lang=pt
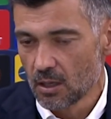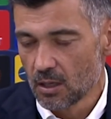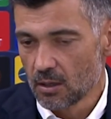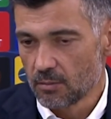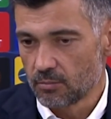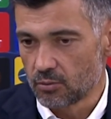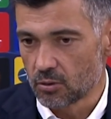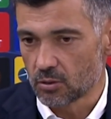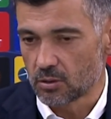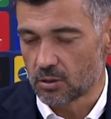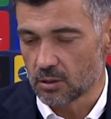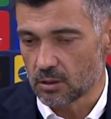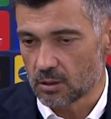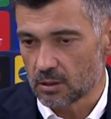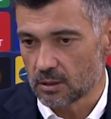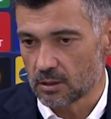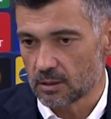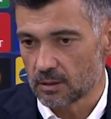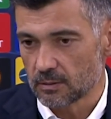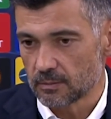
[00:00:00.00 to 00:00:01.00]
porque
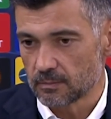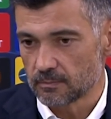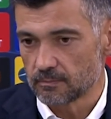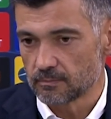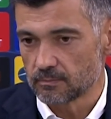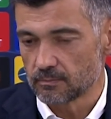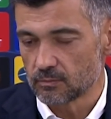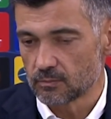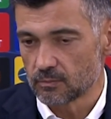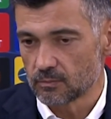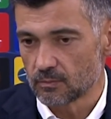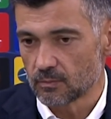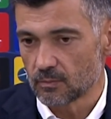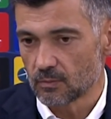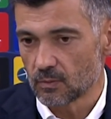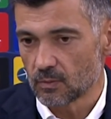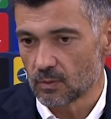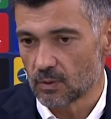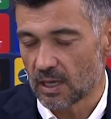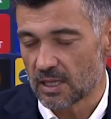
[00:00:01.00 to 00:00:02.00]

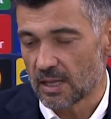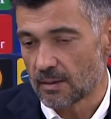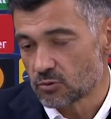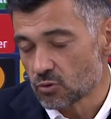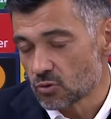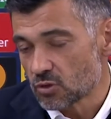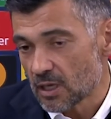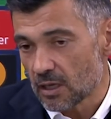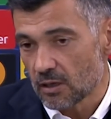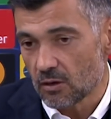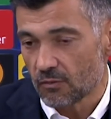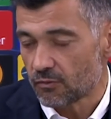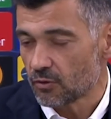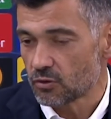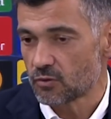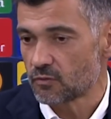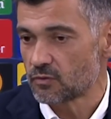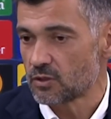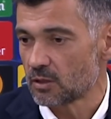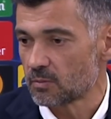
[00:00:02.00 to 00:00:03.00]
uh, ganhámos um zero e não foi
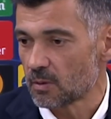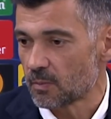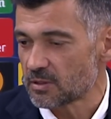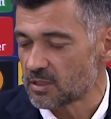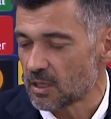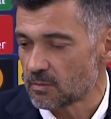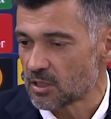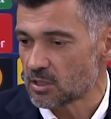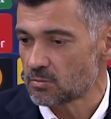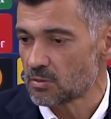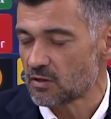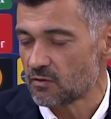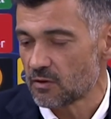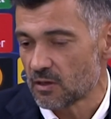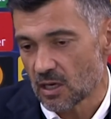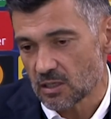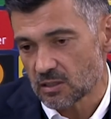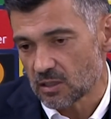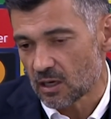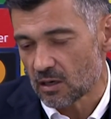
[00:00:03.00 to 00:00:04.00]
suficiente para passarmos às meias
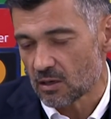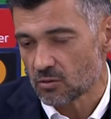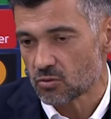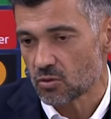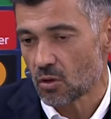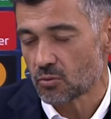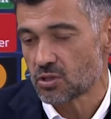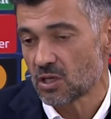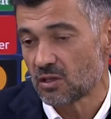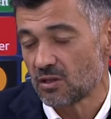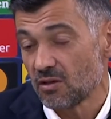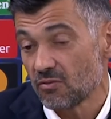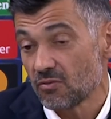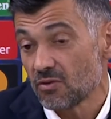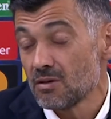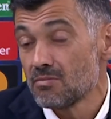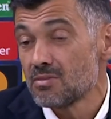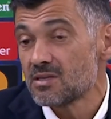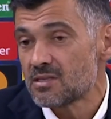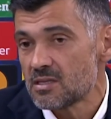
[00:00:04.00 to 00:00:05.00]
finais, que era o nosso objetivo,
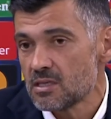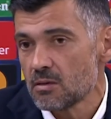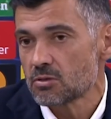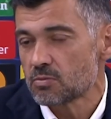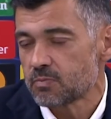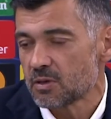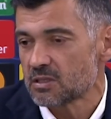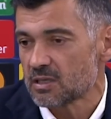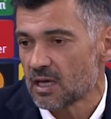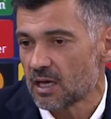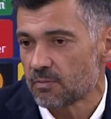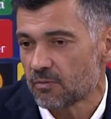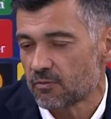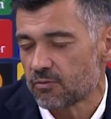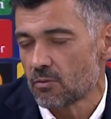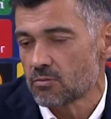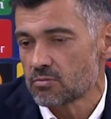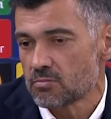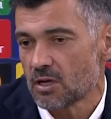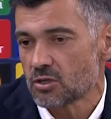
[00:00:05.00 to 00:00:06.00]
e merecíamos passar porque
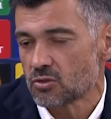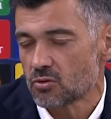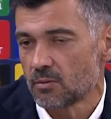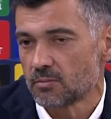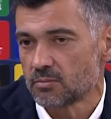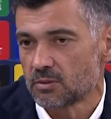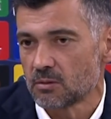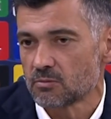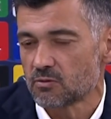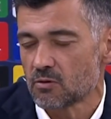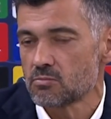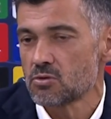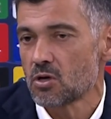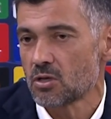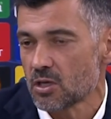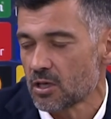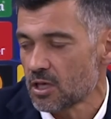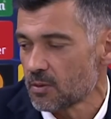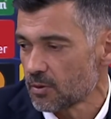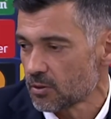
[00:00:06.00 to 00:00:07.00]
fomos mais competentes, fomos
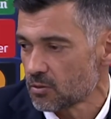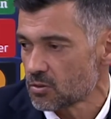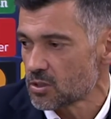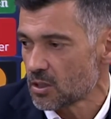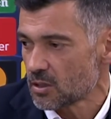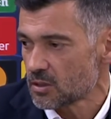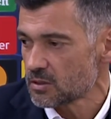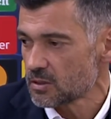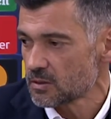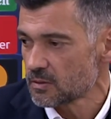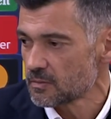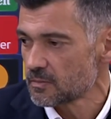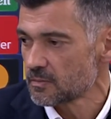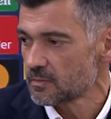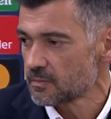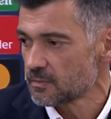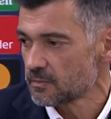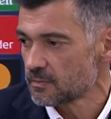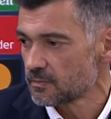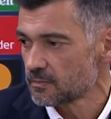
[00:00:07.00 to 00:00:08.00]
melhor equipa que o Chelsea.
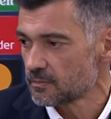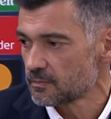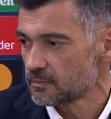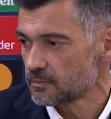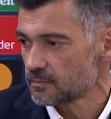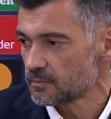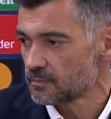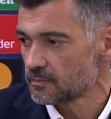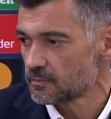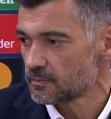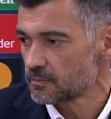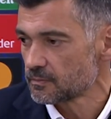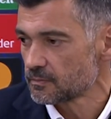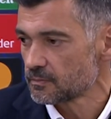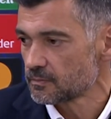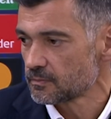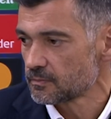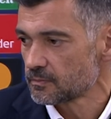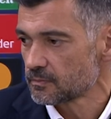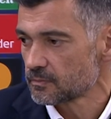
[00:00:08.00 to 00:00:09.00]

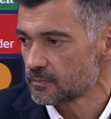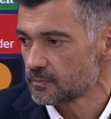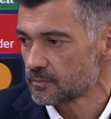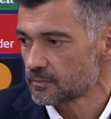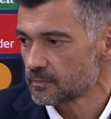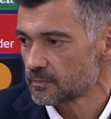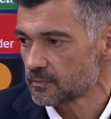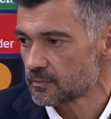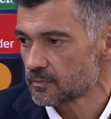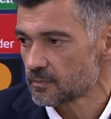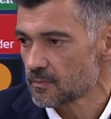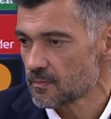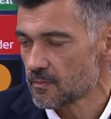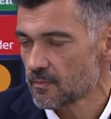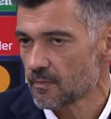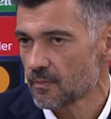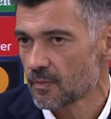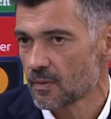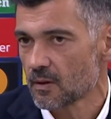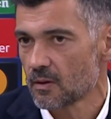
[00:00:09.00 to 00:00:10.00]
Sérgio Pires,
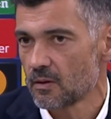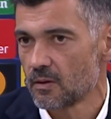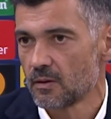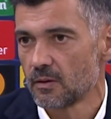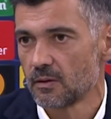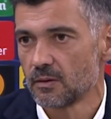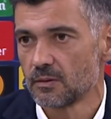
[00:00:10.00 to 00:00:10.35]
força.